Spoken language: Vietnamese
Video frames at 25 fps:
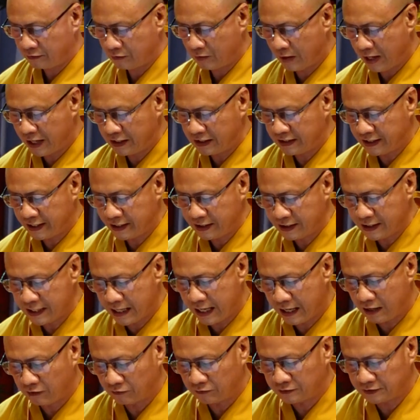đoàn lãnh
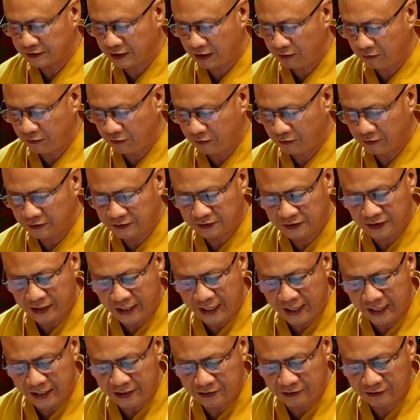đạo giáo hội giữa
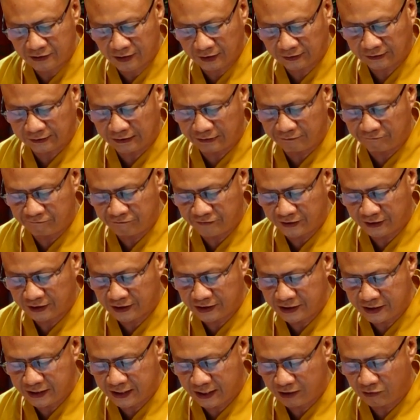hai nước thăm viếng
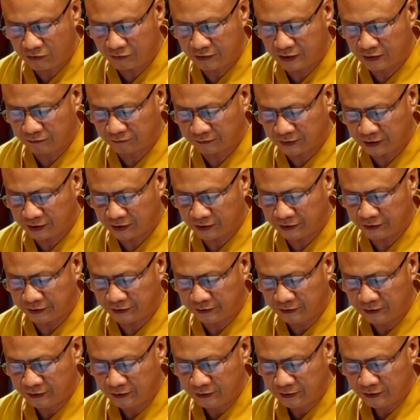lẫn nhau đồng thời
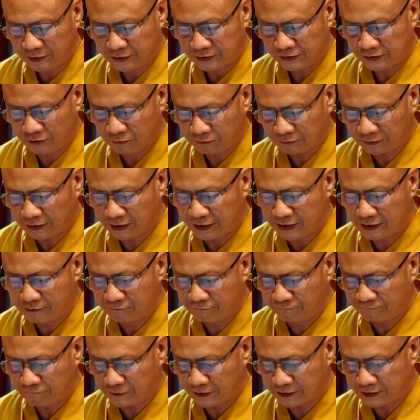xúc
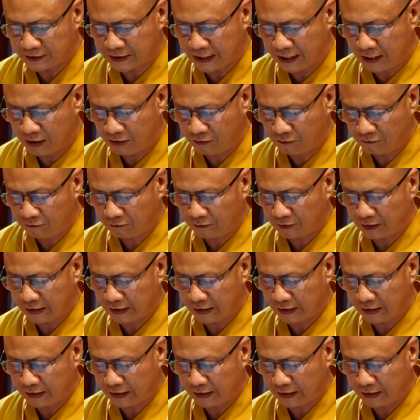tiến Phật giáo